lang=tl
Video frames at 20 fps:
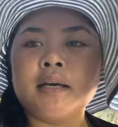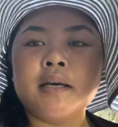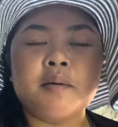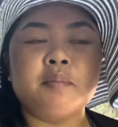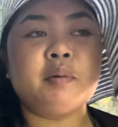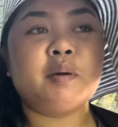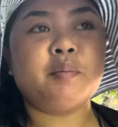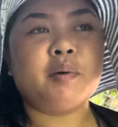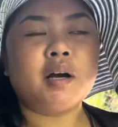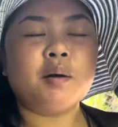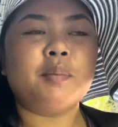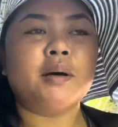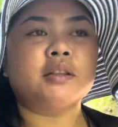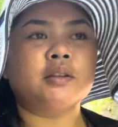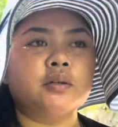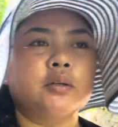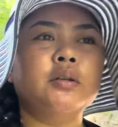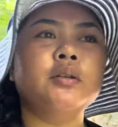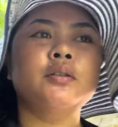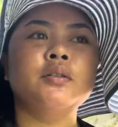may mga
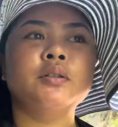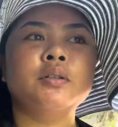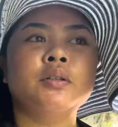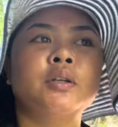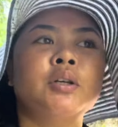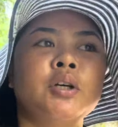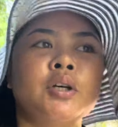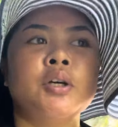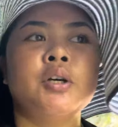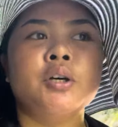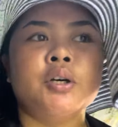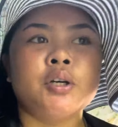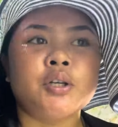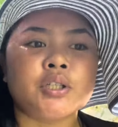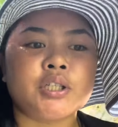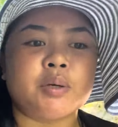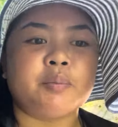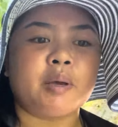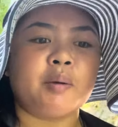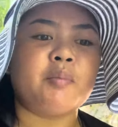bato. So,
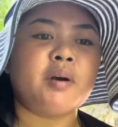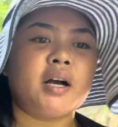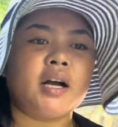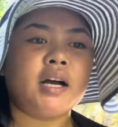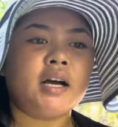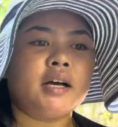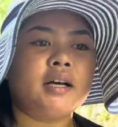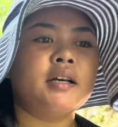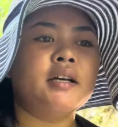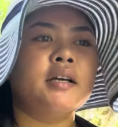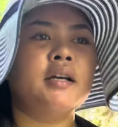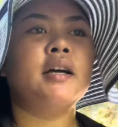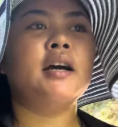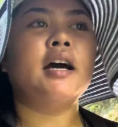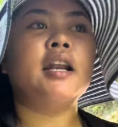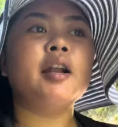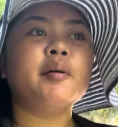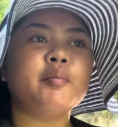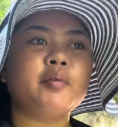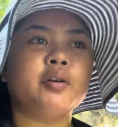may mga,
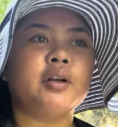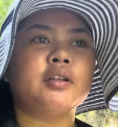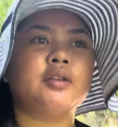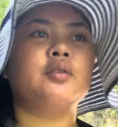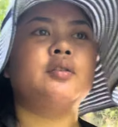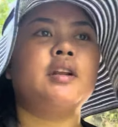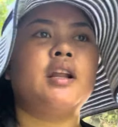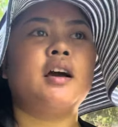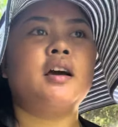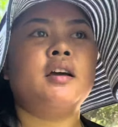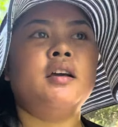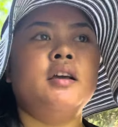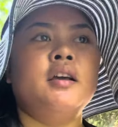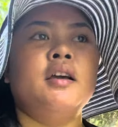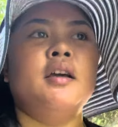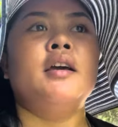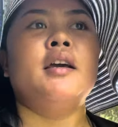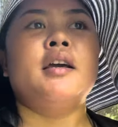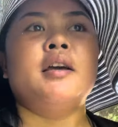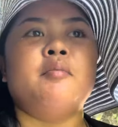alam ko na po na
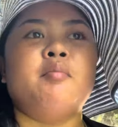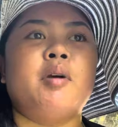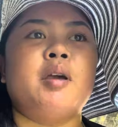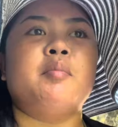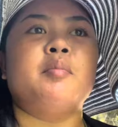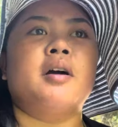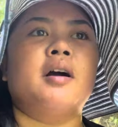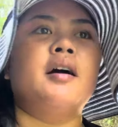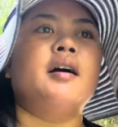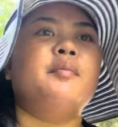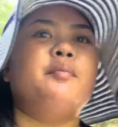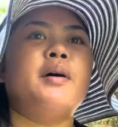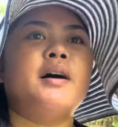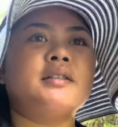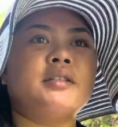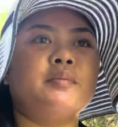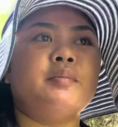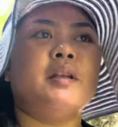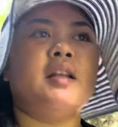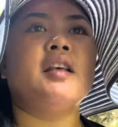may mga
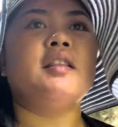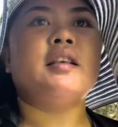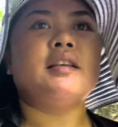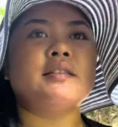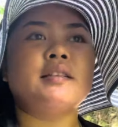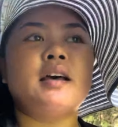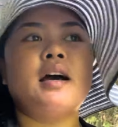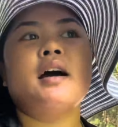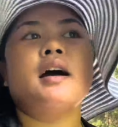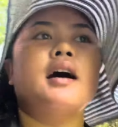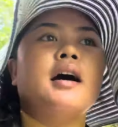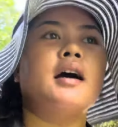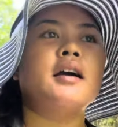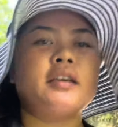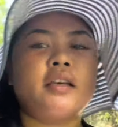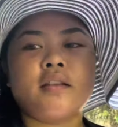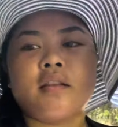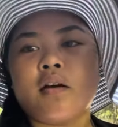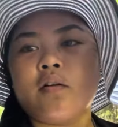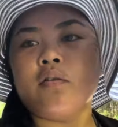possibilities na
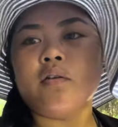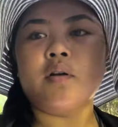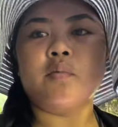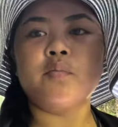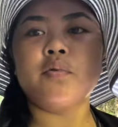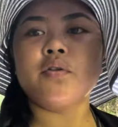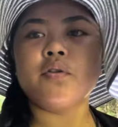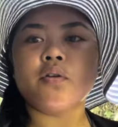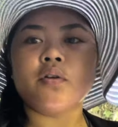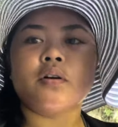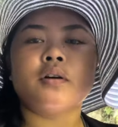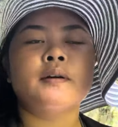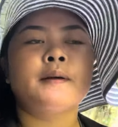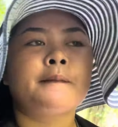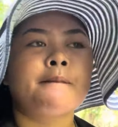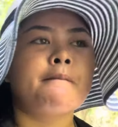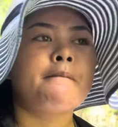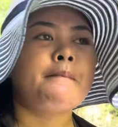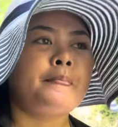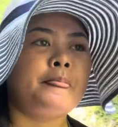aakit ako ng bundok
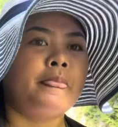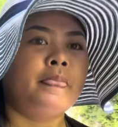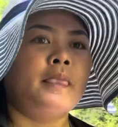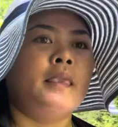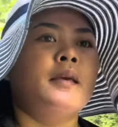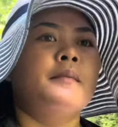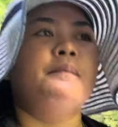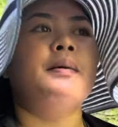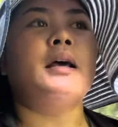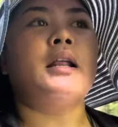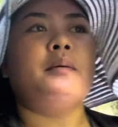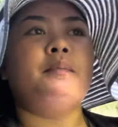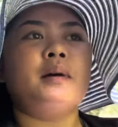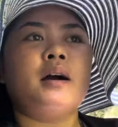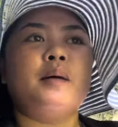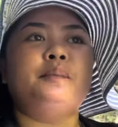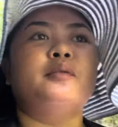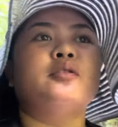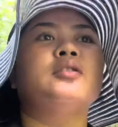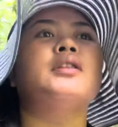para
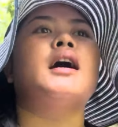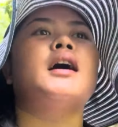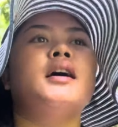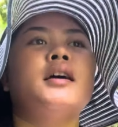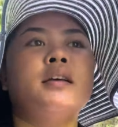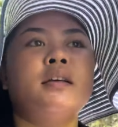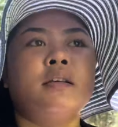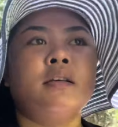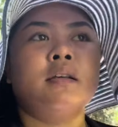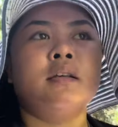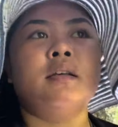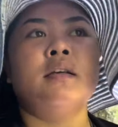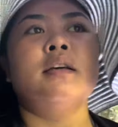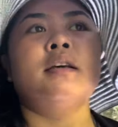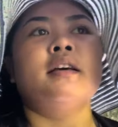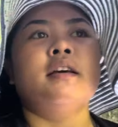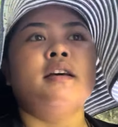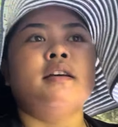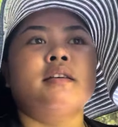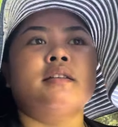makapunta
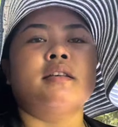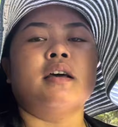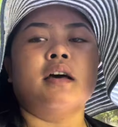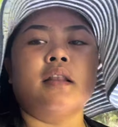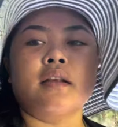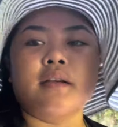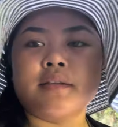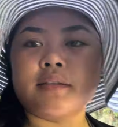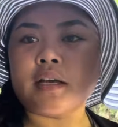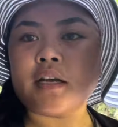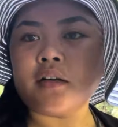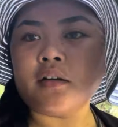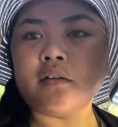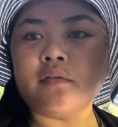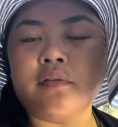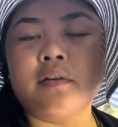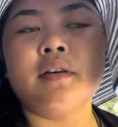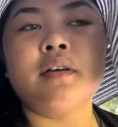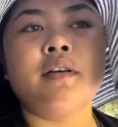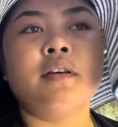sa other side of
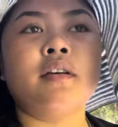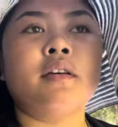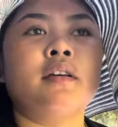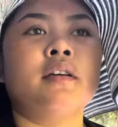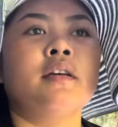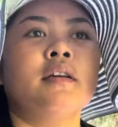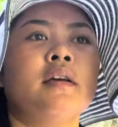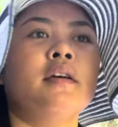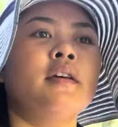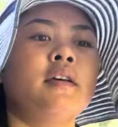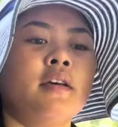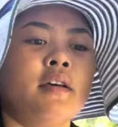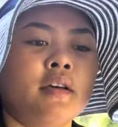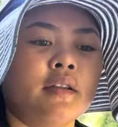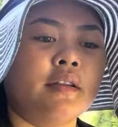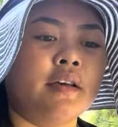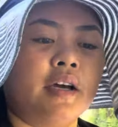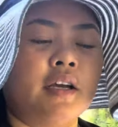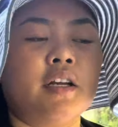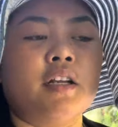
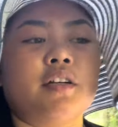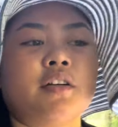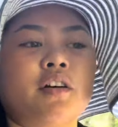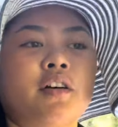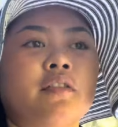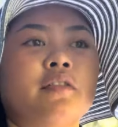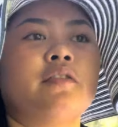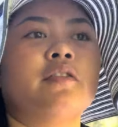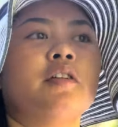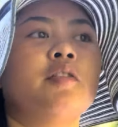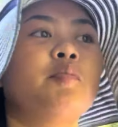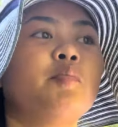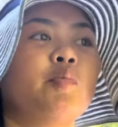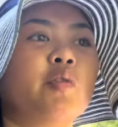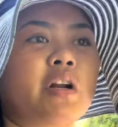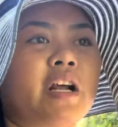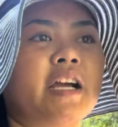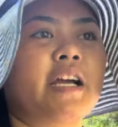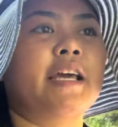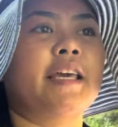the island of
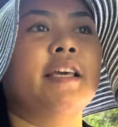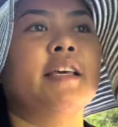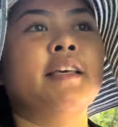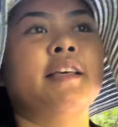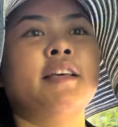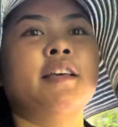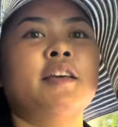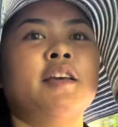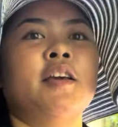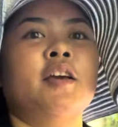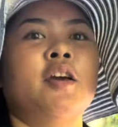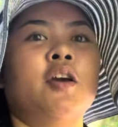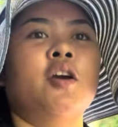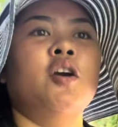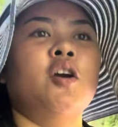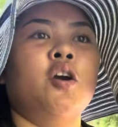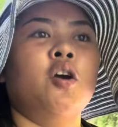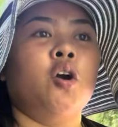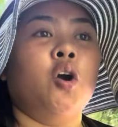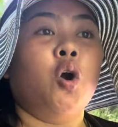Boracay.
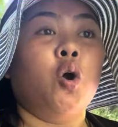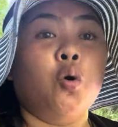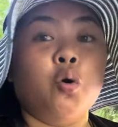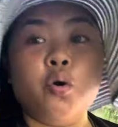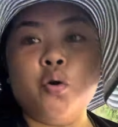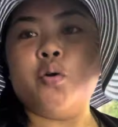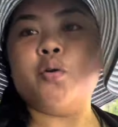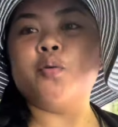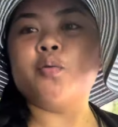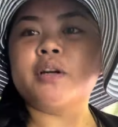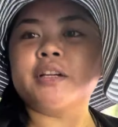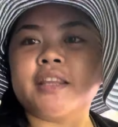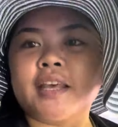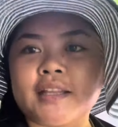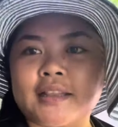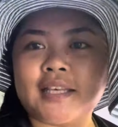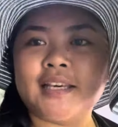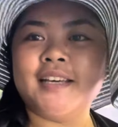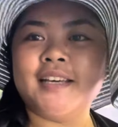Whew, worth it.